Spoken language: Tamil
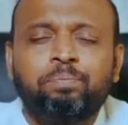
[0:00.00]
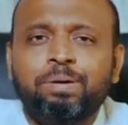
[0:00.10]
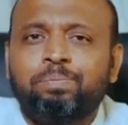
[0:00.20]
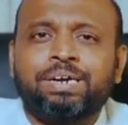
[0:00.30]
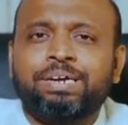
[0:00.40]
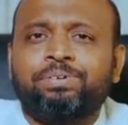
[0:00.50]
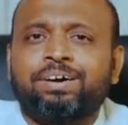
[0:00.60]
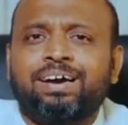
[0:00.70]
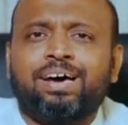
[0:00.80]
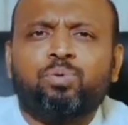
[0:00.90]

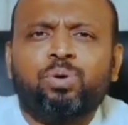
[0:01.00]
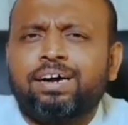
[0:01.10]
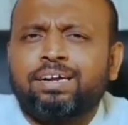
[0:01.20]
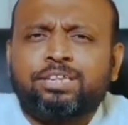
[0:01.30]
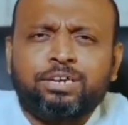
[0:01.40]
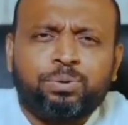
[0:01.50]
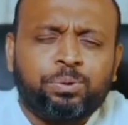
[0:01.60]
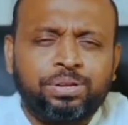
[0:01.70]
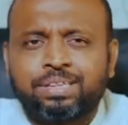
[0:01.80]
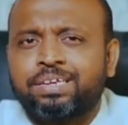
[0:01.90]
இப்படிப்பட்டவர்களால் உலகத்துக்கு
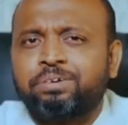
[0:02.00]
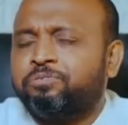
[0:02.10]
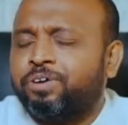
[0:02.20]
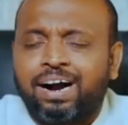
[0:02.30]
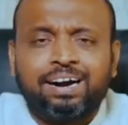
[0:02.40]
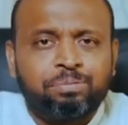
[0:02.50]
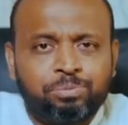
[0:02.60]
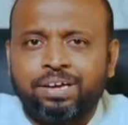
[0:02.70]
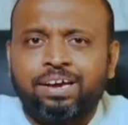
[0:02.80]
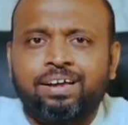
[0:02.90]
ஒத்து வாழ
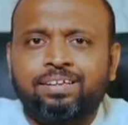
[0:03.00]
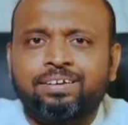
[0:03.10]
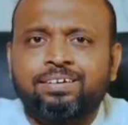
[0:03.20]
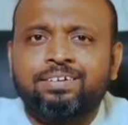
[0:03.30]
முடியாது